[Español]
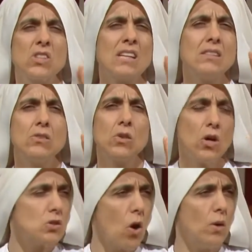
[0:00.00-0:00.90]
casi
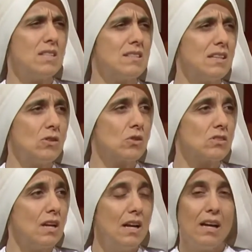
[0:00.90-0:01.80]
todos
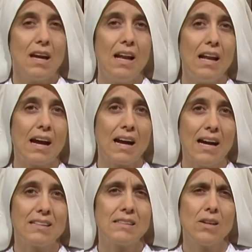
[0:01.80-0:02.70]
jovencitos en la
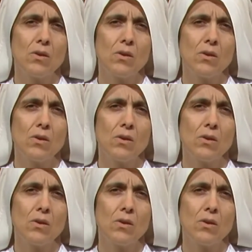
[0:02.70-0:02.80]
cárcel.